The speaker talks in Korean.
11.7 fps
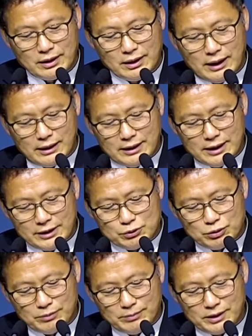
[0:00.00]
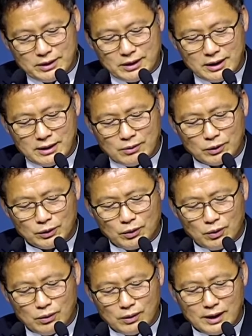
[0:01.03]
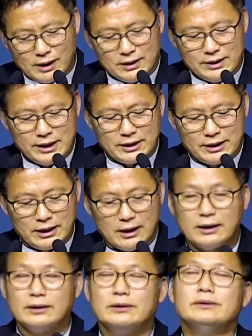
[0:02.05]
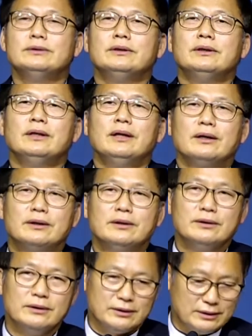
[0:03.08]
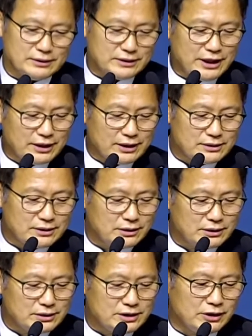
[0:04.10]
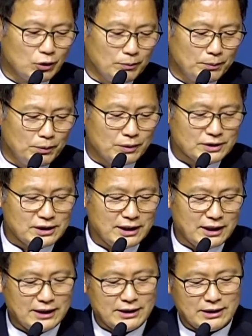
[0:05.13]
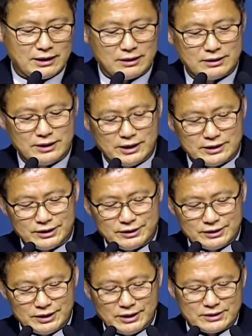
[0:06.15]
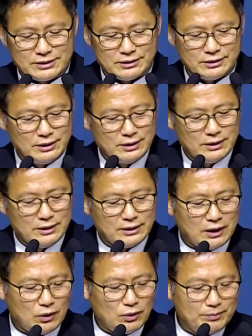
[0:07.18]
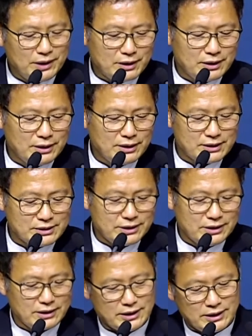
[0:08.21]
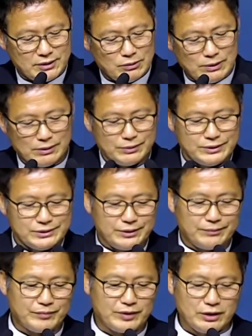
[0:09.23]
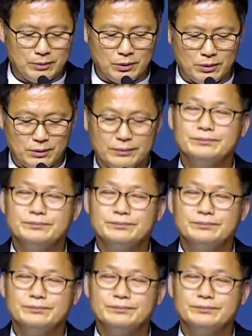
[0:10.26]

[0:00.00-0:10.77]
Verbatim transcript: 아내의 죽음을 끌어안고 통곡하는 얘기가 그 책에서 저 높은 곳을 향하여라는 그의 저서에서 나옵니다. 거기에서 이렇게 기록하고 있어요. 여보,